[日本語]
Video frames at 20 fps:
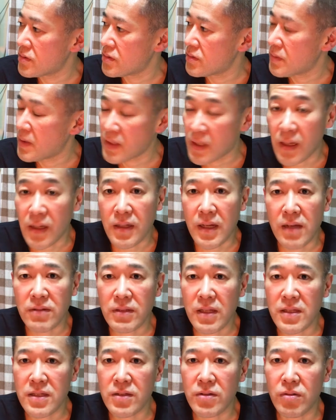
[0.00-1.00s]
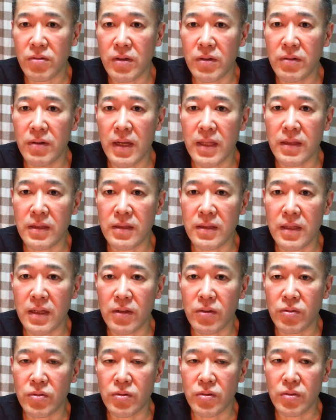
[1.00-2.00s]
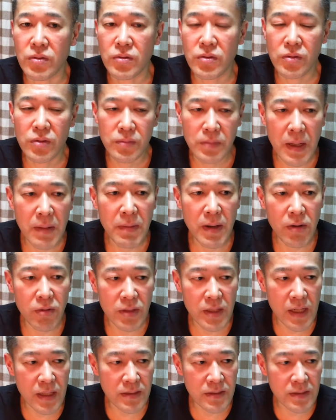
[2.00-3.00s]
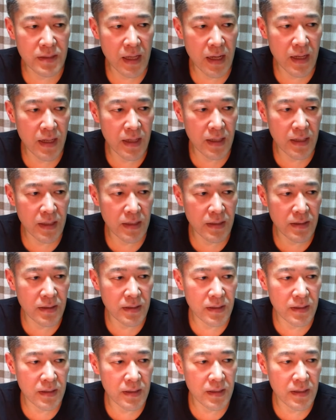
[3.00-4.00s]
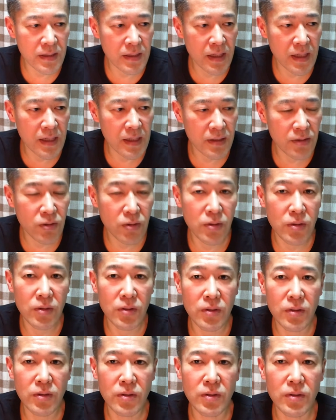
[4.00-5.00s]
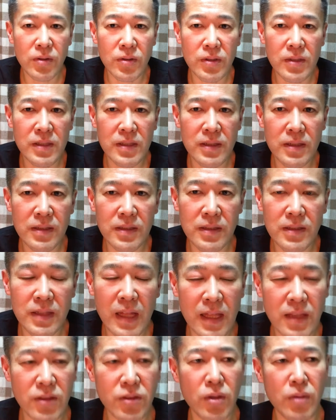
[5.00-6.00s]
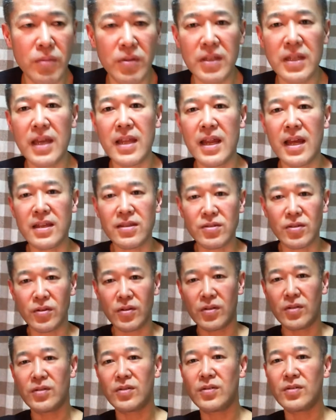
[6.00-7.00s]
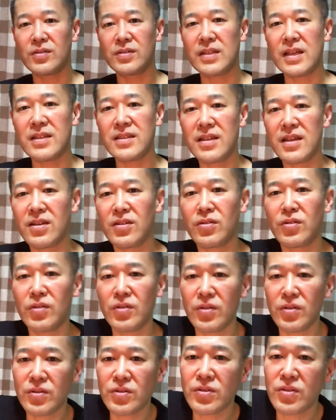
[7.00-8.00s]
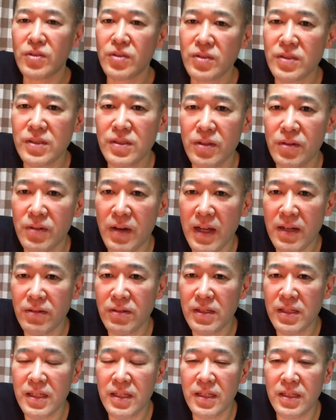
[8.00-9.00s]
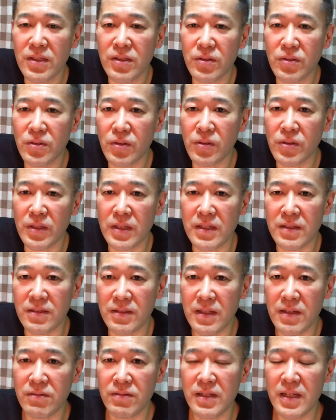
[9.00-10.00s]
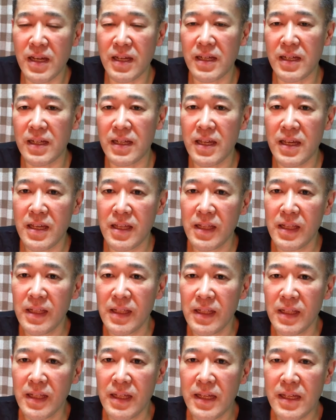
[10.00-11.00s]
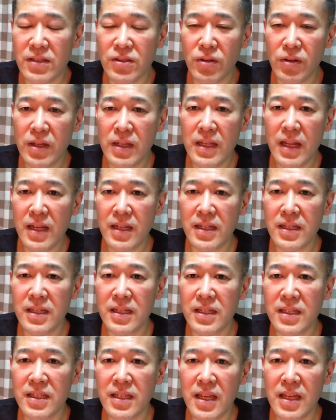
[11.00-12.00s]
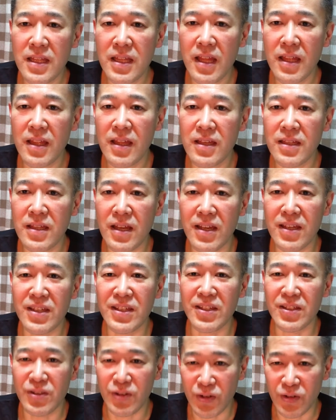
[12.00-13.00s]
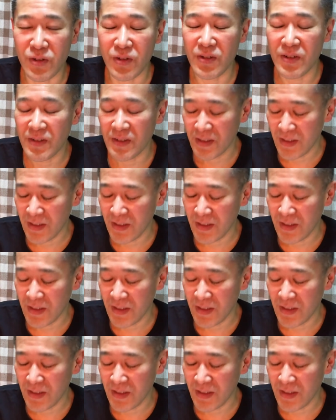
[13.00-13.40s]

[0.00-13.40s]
まあだから確定申告が終わったことと、まあまあお客さんがこう、なんとも言えない、その、全然こう、調子の悪い日とですね、売り上げがね、えそれなりに来ていただいた日と、と